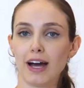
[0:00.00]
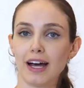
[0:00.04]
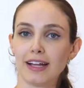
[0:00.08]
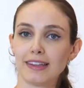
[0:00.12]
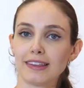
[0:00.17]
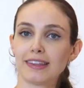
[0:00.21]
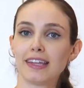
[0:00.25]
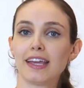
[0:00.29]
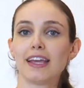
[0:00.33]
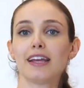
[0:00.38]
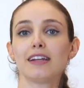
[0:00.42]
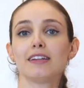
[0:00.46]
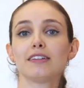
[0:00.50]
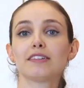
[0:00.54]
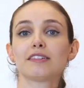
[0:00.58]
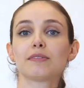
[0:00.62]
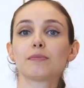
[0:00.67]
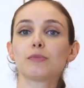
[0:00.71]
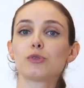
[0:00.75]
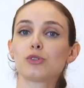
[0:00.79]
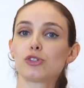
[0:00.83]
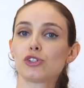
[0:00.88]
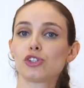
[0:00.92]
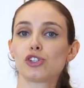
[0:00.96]
até eles
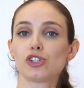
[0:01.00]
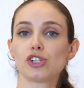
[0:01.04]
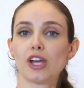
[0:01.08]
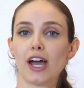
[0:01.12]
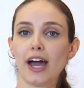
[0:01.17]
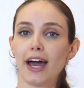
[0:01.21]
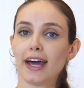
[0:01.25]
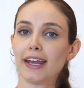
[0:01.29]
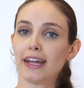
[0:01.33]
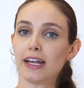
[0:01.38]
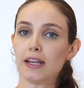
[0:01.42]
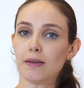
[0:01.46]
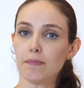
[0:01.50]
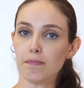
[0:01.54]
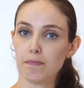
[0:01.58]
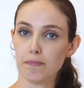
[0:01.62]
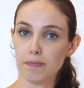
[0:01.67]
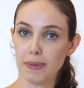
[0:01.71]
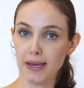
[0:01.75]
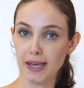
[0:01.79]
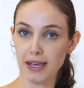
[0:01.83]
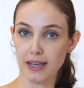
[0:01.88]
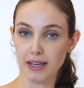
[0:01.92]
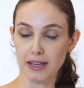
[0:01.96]
murcharem
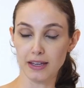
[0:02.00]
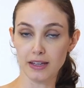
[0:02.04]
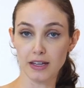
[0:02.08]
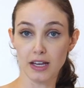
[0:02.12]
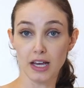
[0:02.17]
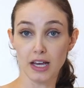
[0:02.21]
bem.